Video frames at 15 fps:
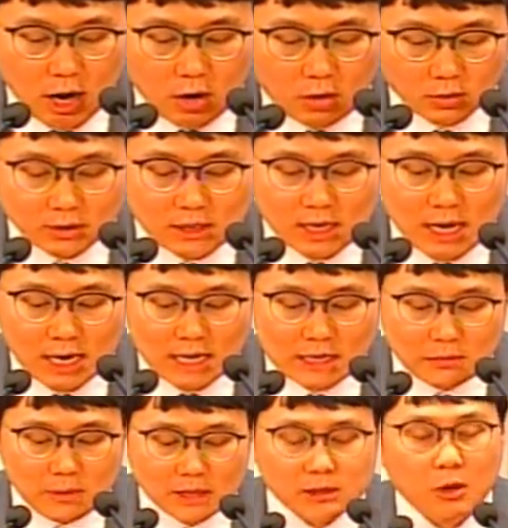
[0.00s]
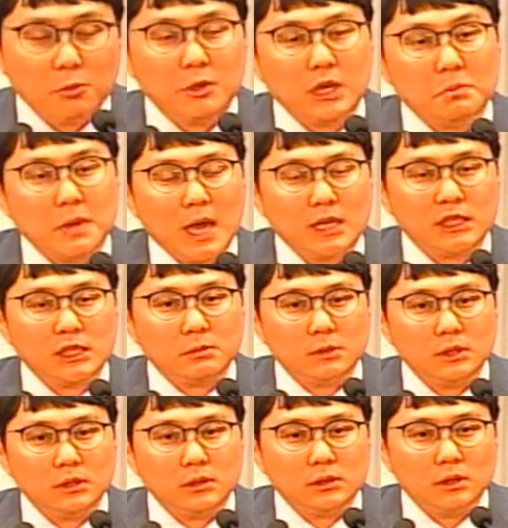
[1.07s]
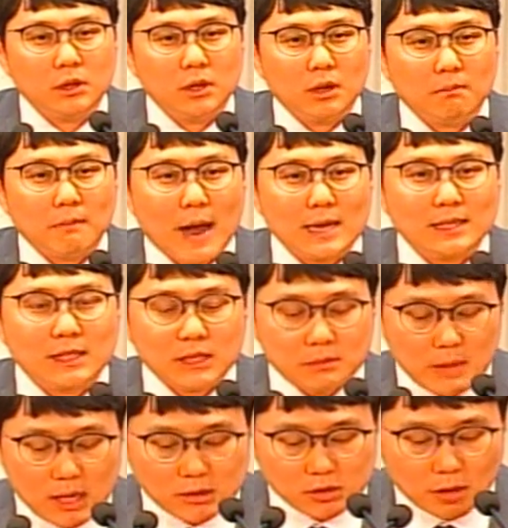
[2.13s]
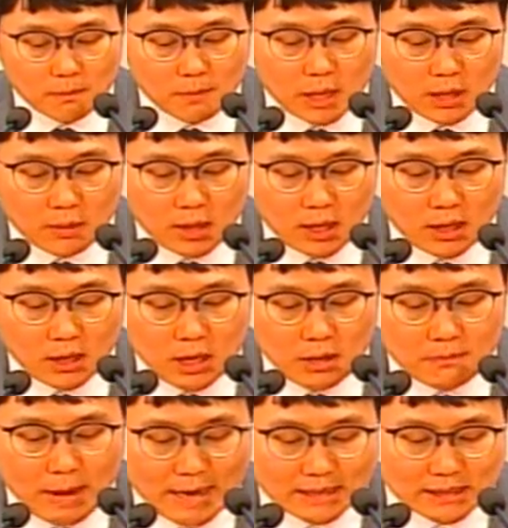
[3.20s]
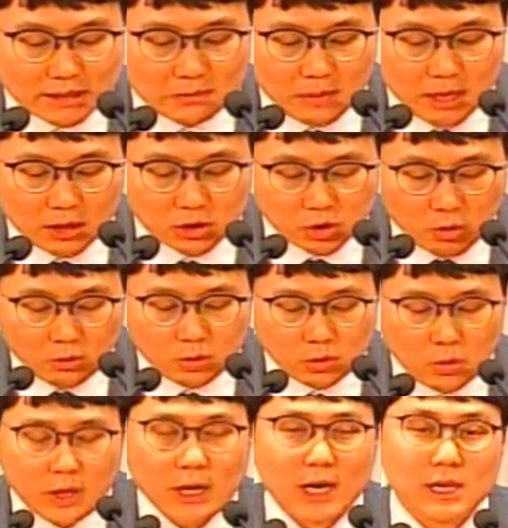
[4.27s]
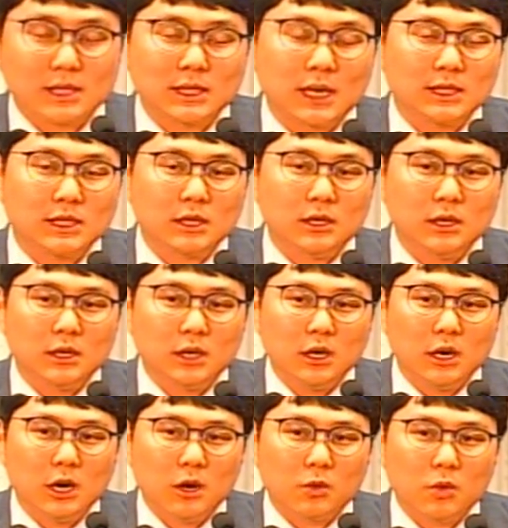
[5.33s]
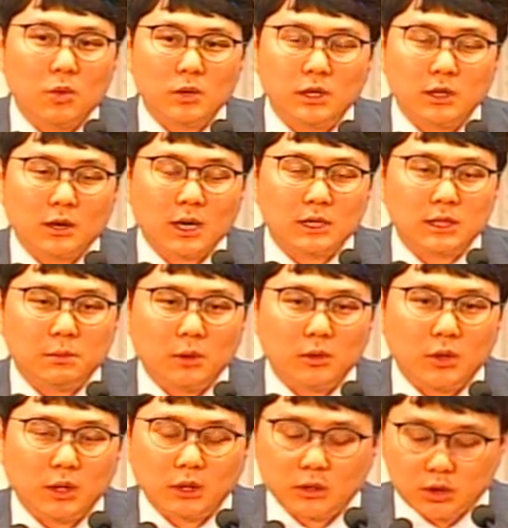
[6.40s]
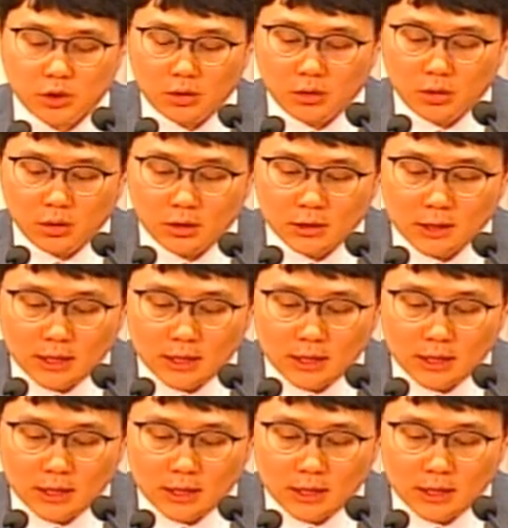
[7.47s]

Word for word: 언제나 하나님의 섬김의 핵심은 말씀의 전파와 말씀의 청중이라는 사실을 꼭 기억하시면 되겠지요.